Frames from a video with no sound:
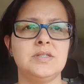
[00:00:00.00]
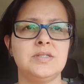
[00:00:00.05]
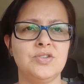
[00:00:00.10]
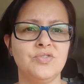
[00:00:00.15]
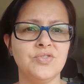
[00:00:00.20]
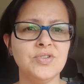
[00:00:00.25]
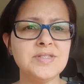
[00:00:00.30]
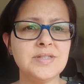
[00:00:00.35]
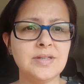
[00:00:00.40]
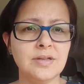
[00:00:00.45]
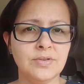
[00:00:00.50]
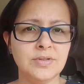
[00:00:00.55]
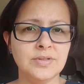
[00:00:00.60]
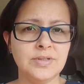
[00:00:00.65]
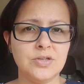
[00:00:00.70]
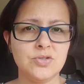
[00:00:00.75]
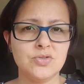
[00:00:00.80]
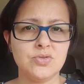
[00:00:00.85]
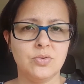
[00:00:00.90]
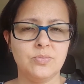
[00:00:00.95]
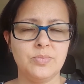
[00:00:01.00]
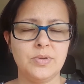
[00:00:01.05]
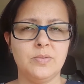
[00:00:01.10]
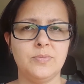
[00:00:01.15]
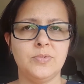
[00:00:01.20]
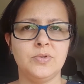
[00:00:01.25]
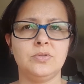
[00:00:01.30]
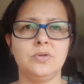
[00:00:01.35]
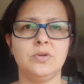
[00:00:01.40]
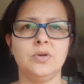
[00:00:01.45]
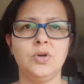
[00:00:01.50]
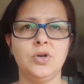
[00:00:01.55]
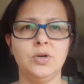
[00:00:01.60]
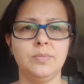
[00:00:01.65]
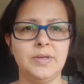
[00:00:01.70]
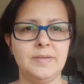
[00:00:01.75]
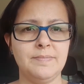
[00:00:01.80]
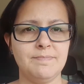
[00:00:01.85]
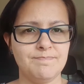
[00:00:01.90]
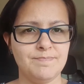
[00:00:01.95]
Se você tem vontade de comprar um
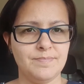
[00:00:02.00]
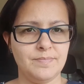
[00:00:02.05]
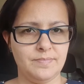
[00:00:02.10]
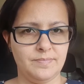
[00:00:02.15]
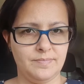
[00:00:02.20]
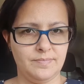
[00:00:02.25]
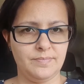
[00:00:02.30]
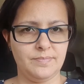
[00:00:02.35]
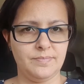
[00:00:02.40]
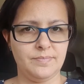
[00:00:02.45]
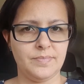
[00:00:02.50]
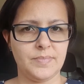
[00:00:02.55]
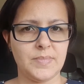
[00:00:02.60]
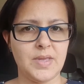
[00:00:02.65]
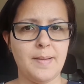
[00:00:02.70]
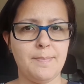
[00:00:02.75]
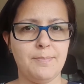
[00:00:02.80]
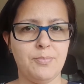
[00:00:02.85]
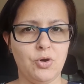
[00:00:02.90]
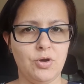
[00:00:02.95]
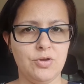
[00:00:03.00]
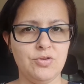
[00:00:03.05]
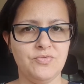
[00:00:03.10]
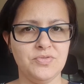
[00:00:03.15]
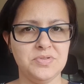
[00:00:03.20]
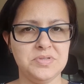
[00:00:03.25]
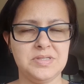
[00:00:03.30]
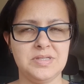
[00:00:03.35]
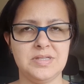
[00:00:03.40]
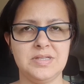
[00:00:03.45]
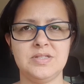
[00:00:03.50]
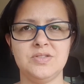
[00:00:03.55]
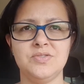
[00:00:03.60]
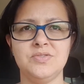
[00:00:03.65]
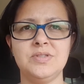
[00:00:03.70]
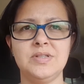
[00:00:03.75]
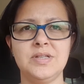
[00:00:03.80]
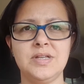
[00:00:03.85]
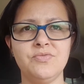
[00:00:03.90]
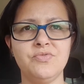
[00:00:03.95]
motorhome, apoio você.
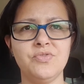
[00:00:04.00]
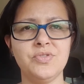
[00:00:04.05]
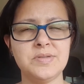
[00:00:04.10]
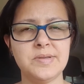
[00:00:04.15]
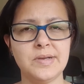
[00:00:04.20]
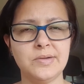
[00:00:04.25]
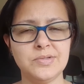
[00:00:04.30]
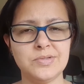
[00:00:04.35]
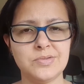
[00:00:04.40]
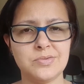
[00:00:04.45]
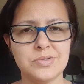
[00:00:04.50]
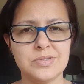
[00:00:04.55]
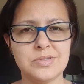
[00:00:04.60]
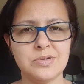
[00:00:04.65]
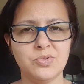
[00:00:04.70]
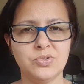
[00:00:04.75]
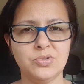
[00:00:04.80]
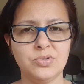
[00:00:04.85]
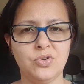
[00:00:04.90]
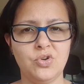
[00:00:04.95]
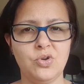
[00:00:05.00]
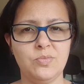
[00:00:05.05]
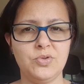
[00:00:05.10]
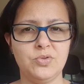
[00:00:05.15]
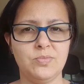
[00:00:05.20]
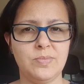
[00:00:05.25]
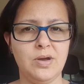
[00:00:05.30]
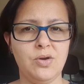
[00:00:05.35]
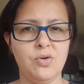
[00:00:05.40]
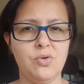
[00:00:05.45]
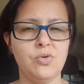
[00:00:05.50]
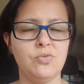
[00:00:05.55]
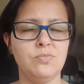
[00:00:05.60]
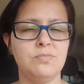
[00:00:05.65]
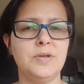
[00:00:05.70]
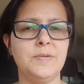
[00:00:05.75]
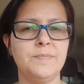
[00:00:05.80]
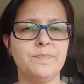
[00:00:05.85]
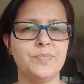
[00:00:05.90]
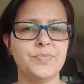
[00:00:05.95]
Se você construir seu motorhome numa
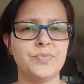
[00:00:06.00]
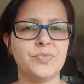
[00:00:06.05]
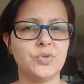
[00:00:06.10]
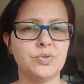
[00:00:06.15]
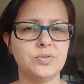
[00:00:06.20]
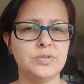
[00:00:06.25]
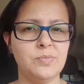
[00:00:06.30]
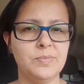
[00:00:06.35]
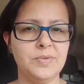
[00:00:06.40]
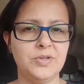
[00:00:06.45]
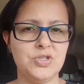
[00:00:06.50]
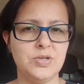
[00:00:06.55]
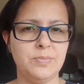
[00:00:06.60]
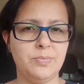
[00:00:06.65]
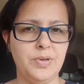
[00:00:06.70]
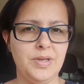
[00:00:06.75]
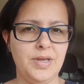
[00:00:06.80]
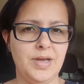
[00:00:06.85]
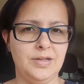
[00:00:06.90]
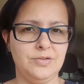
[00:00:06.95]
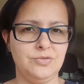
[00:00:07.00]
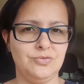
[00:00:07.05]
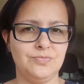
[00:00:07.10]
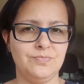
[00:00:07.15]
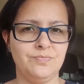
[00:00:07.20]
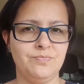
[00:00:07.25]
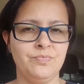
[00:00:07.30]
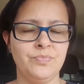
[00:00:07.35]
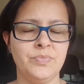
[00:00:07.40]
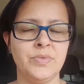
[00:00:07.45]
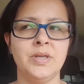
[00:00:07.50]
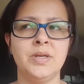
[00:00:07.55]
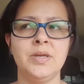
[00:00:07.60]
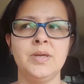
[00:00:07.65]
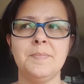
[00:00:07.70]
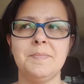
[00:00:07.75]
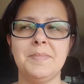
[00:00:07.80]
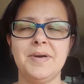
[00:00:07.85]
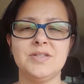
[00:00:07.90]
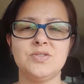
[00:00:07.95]
Kombi, totalmente apoiado.
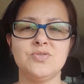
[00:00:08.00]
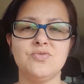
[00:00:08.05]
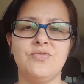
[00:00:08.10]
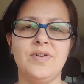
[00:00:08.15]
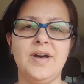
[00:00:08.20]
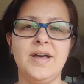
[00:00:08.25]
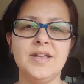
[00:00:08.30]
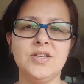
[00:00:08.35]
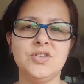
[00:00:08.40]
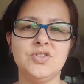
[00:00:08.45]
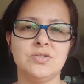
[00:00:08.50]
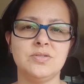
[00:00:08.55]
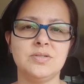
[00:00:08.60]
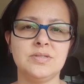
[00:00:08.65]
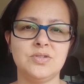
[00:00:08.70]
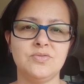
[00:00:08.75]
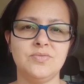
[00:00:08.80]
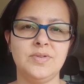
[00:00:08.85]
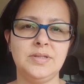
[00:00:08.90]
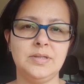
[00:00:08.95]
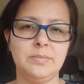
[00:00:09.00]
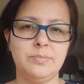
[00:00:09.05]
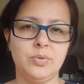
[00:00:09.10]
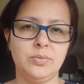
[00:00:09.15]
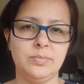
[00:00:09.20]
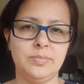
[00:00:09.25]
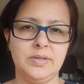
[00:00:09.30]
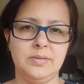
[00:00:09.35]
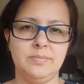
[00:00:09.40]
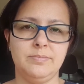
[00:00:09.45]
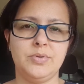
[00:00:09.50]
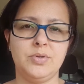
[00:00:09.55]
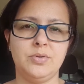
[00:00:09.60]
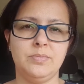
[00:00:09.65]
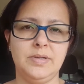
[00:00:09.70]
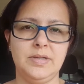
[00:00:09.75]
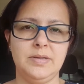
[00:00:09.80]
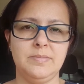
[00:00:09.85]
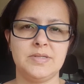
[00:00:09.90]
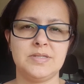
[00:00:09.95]
Mas não vai achando que você não vai ter
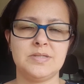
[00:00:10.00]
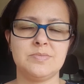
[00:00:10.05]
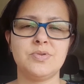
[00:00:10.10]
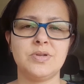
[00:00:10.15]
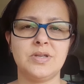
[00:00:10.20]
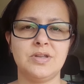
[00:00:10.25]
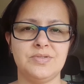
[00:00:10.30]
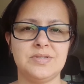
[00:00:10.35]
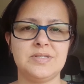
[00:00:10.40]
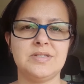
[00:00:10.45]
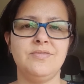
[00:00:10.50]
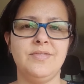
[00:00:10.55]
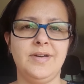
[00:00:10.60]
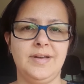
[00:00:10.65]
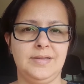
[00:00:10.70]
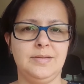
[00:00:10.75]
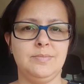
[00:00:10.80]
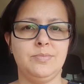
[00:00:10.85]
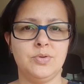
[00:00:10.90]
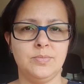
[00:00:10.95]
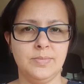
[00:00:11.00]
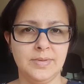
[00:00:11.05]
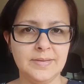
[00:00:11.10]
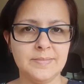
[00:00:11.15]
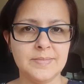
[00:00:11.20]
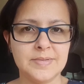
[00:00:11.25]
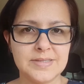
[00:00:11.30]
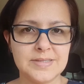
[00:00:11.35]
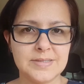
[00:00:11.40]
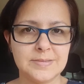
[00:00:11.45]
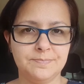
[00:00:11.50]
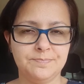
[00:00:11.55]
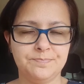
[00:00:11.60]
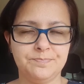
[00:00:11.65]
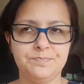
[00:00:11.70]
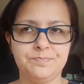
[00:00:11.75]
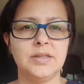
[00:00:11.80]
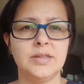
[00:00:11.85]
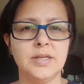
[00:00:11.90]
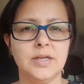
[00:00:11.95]
problemas, porque você vai ter problemas.
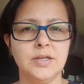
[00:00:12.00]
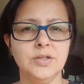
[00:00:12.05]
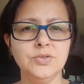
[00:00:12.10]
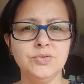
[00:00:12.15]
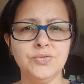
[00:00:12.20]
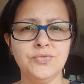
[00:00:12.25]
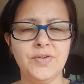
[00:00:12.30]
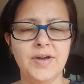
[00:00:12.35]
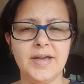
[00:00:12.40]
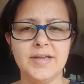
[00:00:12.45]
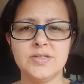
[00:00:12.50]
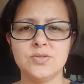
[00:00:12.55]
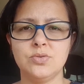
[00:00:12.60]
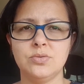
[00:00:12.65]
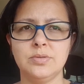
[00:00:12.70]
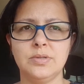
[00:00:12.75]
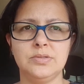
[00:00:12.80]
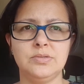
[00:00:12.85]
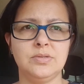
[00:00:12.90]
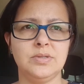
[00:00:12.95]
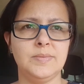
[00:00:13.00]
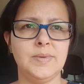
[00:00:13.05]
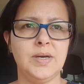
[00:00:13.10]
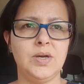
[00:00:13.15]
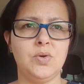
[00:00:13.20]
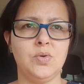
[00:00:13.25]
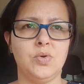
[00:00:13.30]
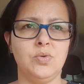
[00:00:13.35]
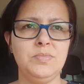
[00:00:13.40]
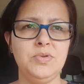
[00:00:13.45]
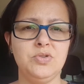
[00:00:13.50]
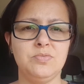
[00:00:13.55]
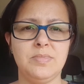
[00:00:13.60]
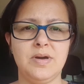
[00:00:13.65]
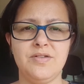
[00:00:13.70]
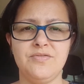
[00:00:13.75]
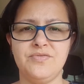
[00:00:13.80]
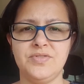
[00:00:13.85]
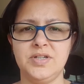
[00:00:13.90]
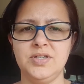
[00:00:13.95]
Tanto faz quanto numa Kombi, numa
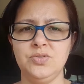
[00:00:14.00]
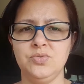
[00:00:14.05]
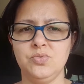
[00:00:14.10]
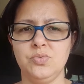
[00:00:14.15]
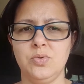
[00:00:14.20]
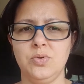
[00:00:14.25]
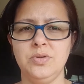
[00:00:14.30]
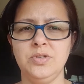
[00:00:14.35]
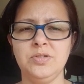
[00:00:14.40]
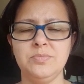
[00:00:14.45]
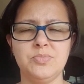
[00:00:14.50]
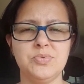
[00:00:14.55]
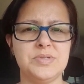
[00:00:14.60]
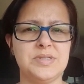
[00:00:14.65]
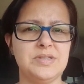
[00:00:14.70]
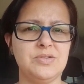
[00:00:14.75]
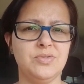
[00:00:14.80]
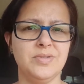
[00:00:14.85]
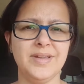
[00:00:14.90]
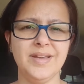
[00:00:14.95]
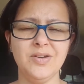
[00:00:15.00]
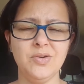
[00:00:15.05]
van, no ônibus, em qualquer